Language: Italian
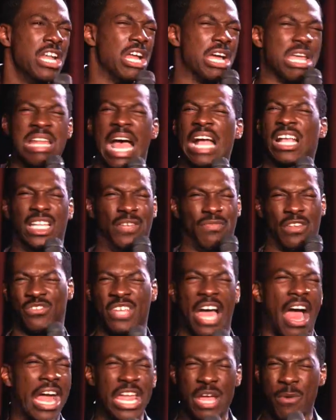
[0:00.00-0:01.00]
spiace. No, se ti
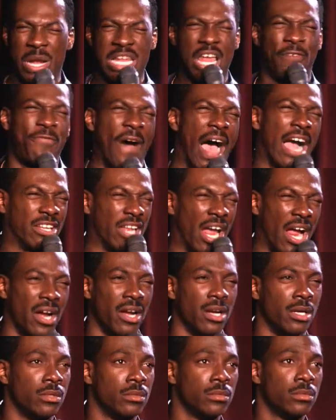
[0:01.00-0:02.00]
dispiaceva, non te la
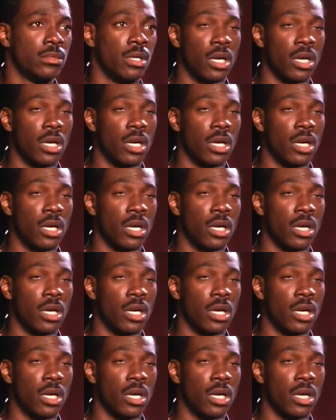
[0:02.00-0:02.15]
scopavi.